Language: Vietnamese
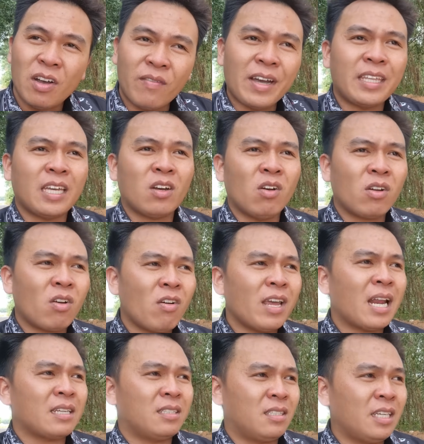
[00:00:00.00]
Vậy thì có, có nghĩa
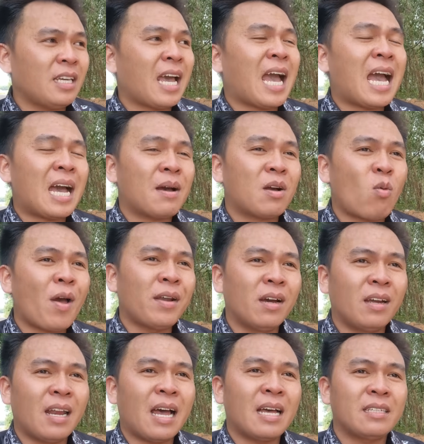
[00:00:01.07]
là chị Hà qua
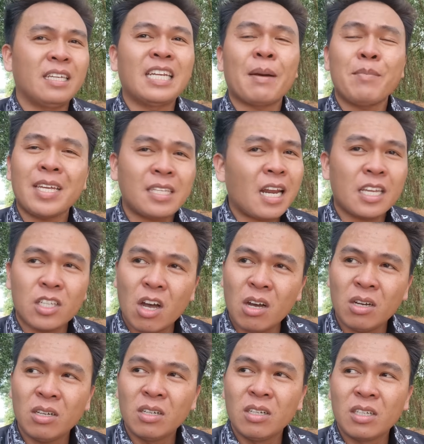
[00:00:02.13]
đời là dì Năm biết rất là rõ.